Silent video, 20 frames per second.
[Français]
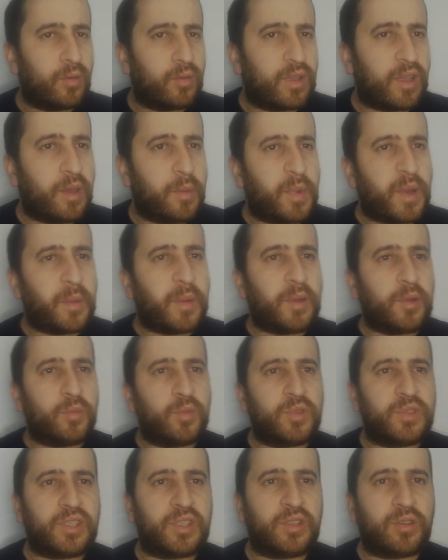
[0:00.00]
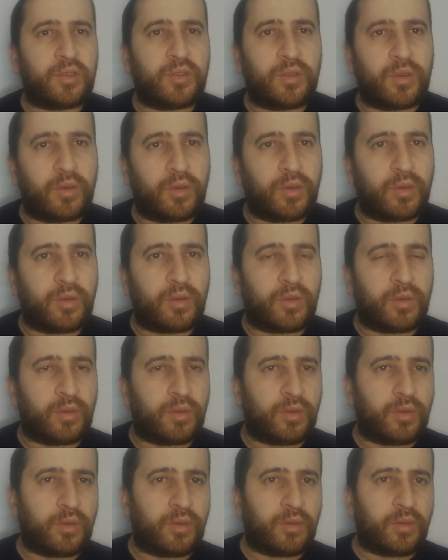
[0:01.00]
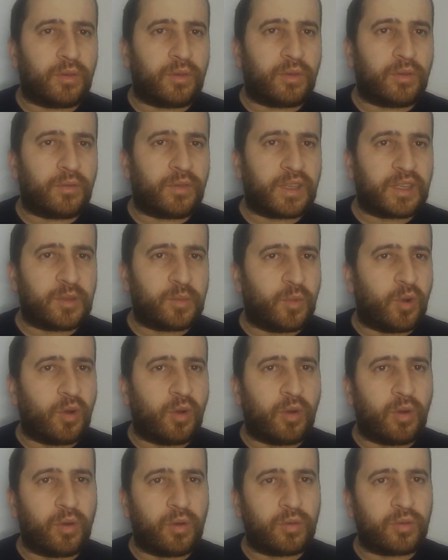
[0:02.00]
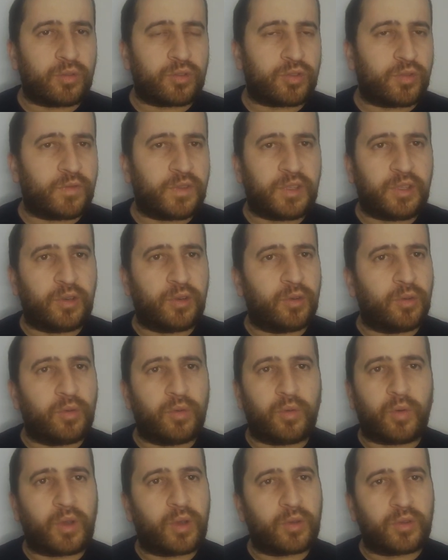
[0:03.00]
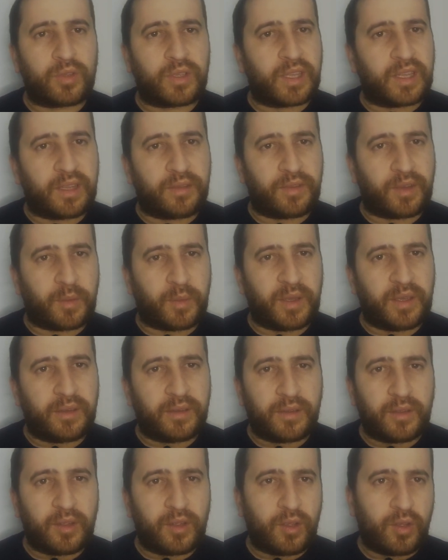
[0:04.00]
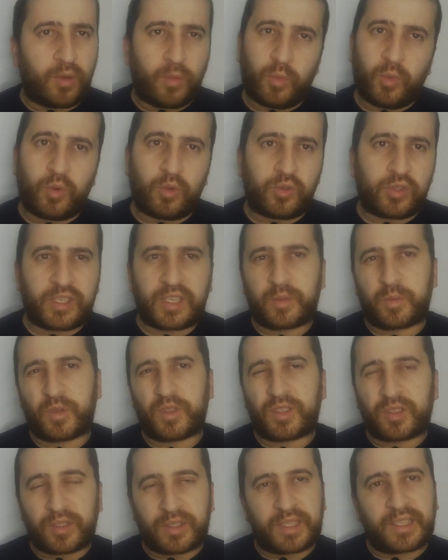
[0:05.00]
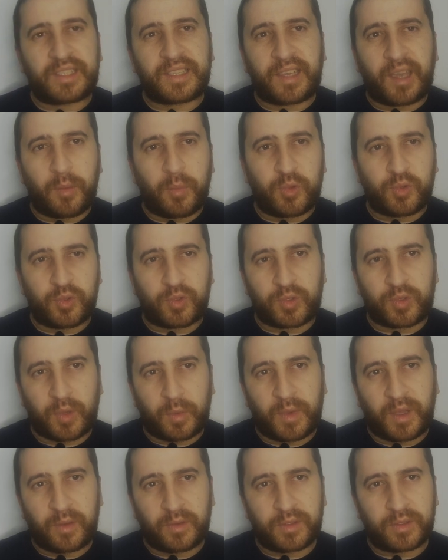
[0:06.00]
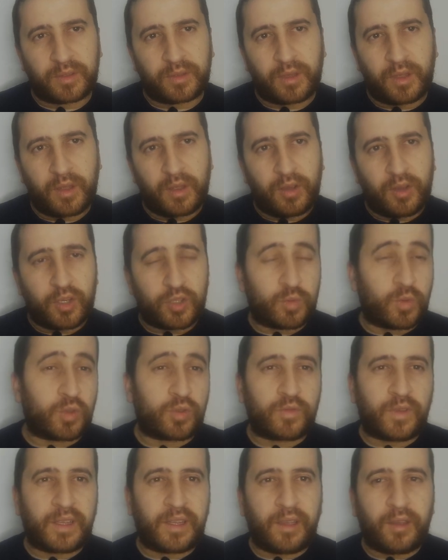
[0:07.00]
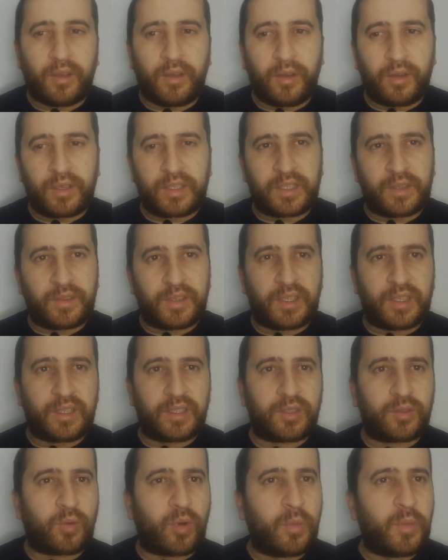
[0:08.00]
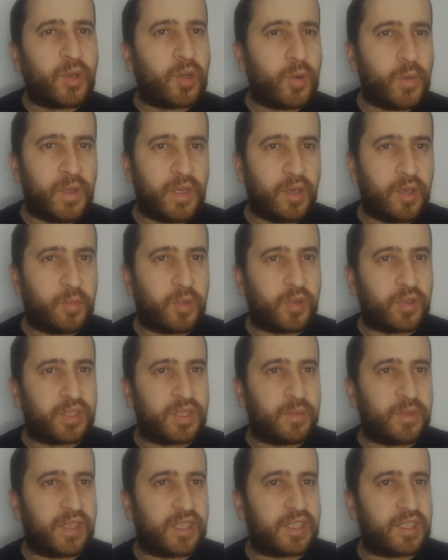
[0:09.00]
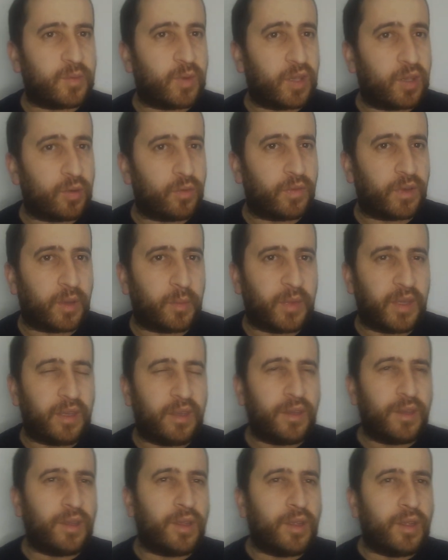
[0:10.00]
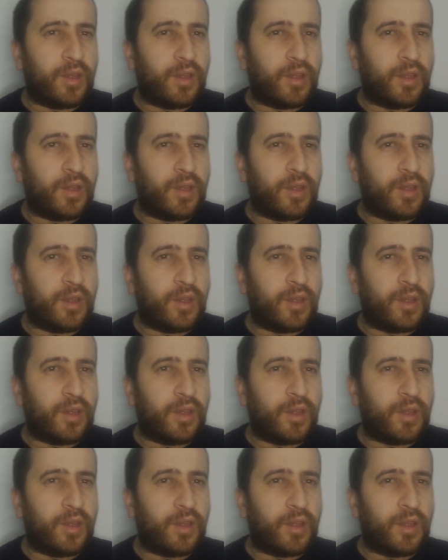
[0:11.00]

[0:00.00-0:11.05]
On avait pas mal de boutiques de euh, vêtements, jeux vidéo et autres qui étaient fermées. Bon, déjà, je pense que ça, ça a un peu juste en balance. Je m'en souviens d'ailleurs, j'avais trois micro à proximité de chez moi qui ont fermé.